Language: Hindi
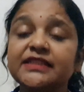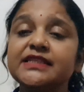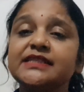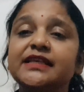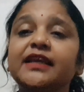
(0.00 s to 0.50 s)

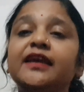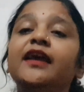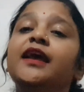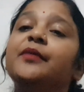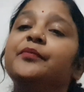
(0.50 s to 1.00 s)
जिससे कि
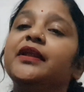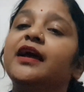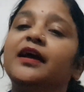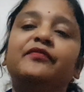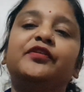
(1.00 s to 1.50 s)
मेरी
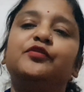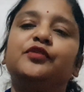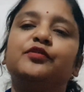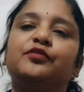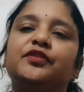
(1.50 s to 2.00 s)
हर
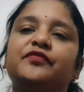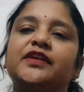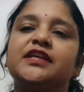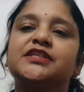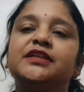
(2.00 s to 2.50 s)
वीडियो की
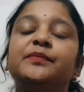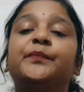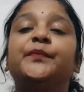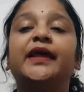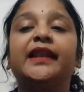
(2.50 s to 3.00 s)
नोटिफिकेशन
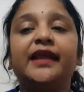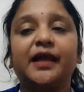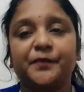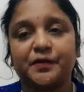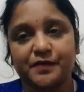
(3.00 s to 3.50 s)
पहले
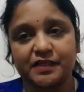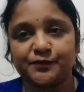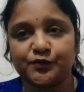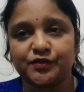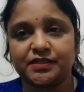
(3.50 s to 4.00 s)
आपके
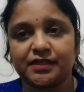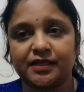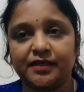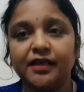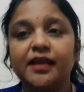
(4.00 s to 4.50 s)
पास पहुंच
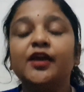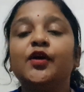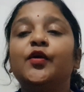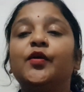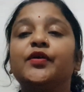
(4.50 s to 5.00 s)
सके
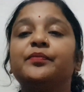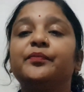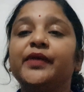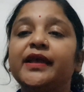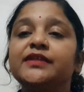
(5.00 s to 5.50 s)
और
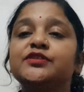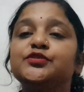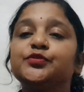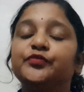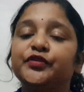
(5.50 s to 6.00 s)
मैं
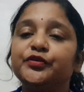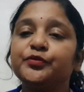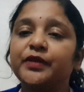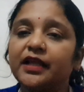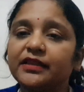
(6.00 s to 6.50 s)
जो
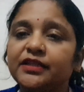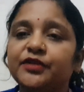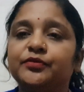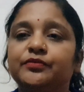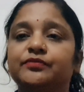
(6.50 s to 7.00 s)
वीडियो
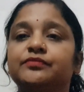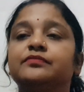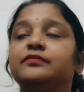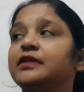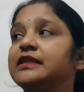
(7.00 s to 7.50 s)
बनाती हूँ
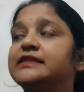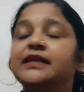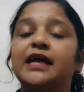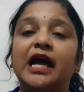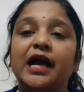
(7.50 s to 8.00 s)

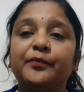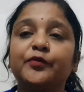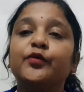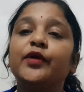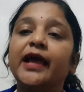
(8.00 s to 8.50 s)
इससे
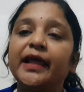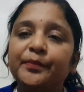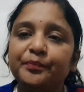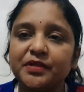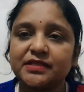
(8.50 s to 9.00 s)
आपको
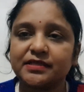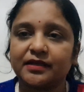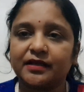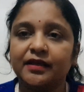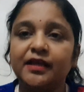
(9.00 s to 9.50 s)
हेल्प मिल
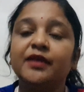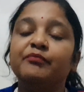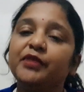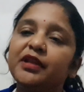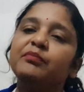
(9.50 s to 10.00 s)
सके
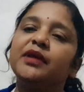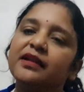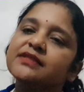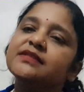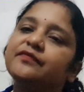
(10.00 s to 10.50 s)
मेरी
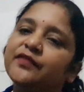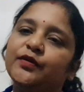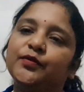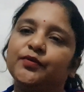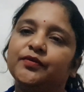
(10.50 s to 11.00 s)
मेहनत
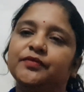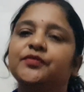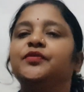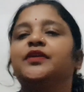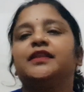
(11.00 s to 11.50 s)
सफल हो
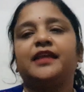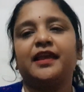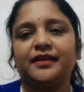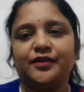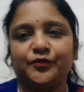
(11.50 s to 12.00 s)
ओके
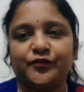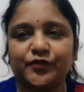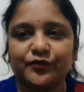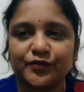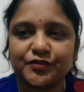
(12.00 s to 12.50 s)
थैंक यू
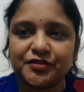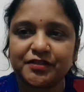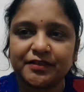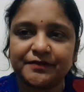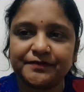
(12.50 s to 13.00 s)
फॉर
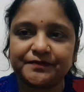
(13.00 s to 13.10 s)
वॉचिंग